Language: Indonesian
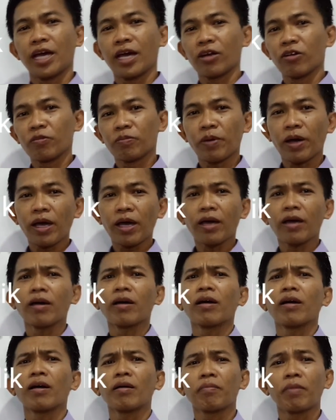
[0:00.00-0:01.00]
Jangan lupa
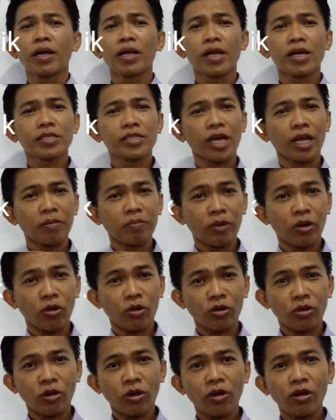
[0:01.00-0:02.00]
pada saat
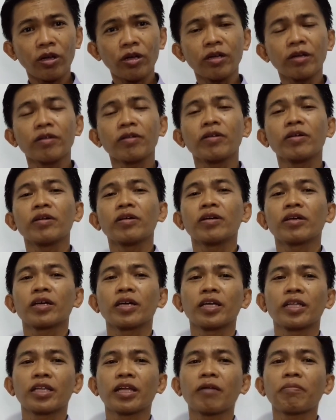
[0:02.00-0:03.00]
menonton
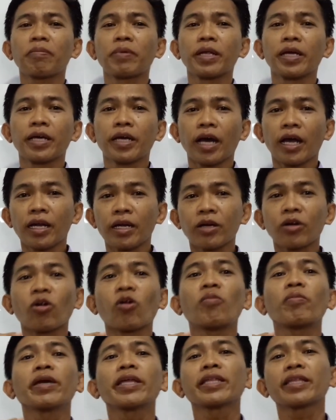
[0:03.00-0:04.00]
kita berikan
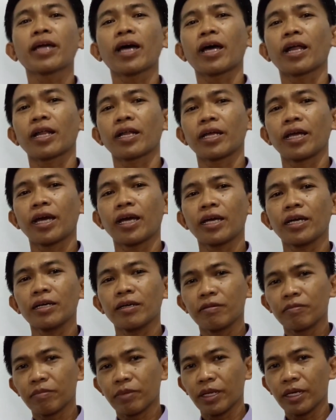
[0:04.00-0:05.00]
komentar ya
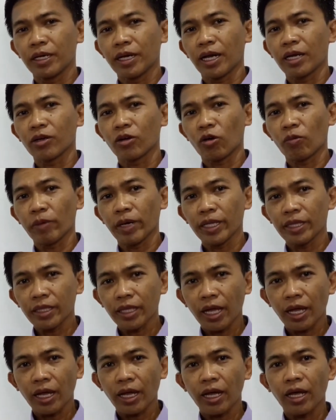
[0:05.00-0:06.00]
belikan
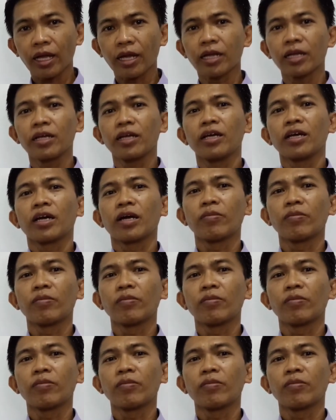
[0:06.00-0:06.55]
komentar,